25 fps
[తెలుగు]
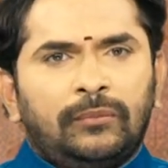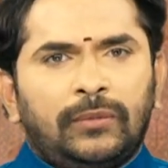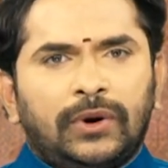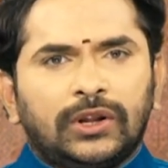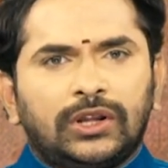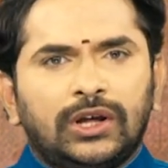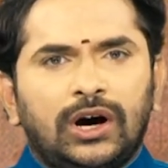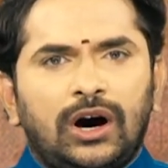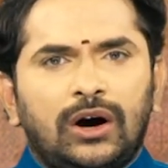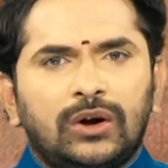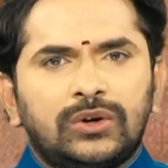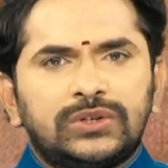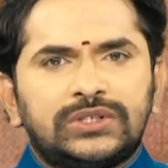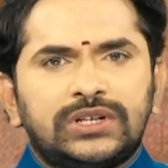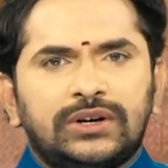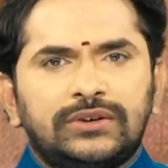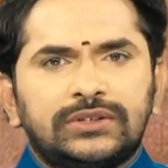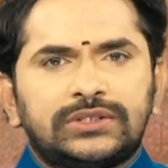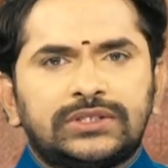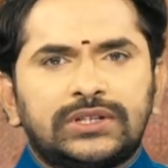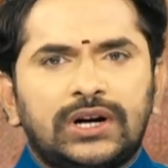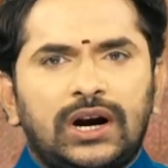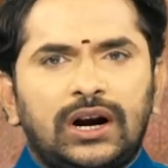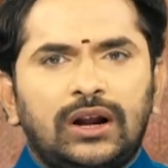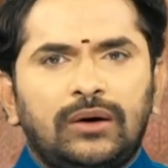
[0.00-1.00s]
పదహారు
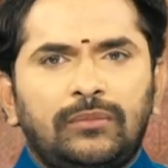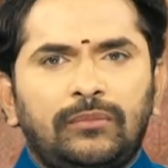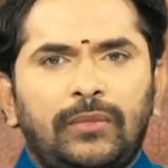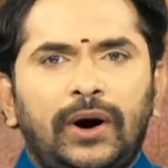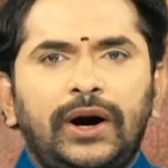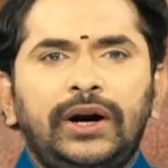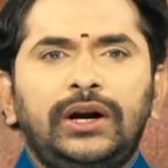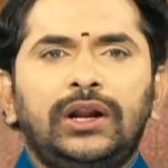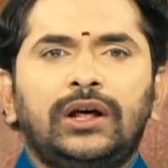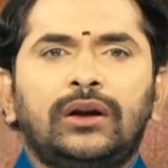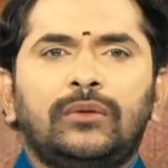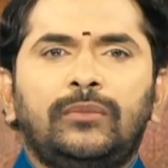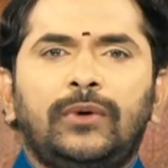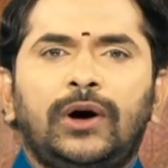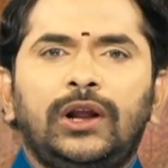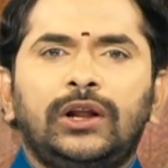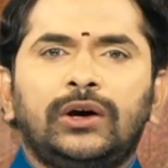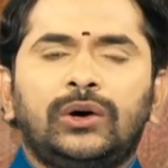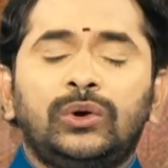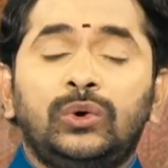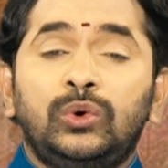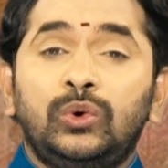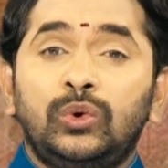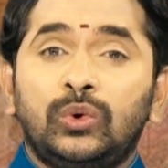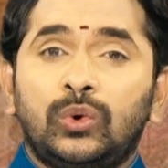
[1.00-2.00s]
సంవత్సరాల మైనర్
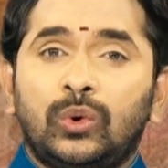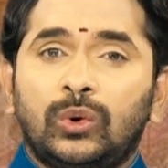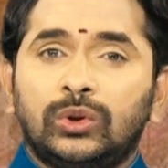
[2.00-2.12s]
బాలికను